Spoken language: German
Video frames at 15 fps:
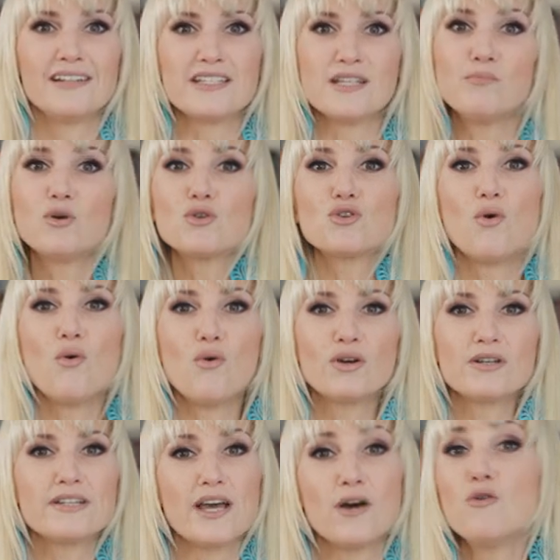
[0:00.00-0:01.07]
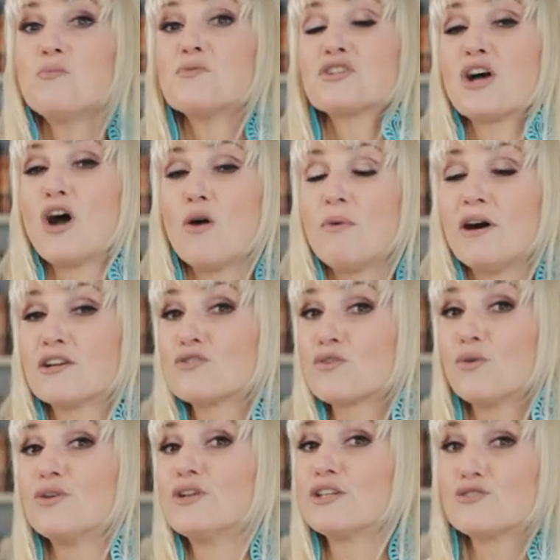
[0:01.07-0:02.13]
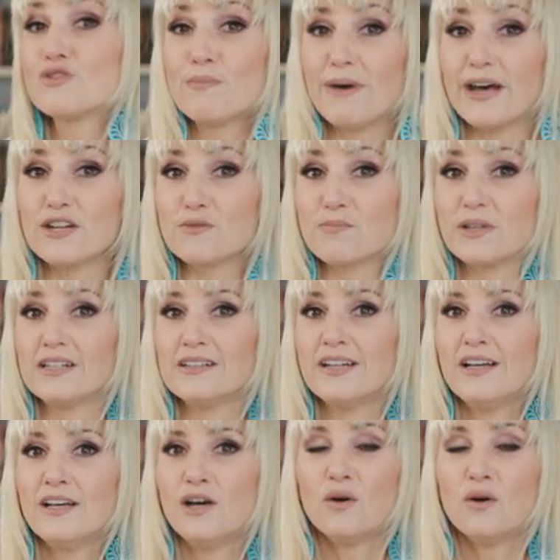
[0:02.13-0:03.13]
Die Motoren der Hubschrauber dröhnen zum Beispiel.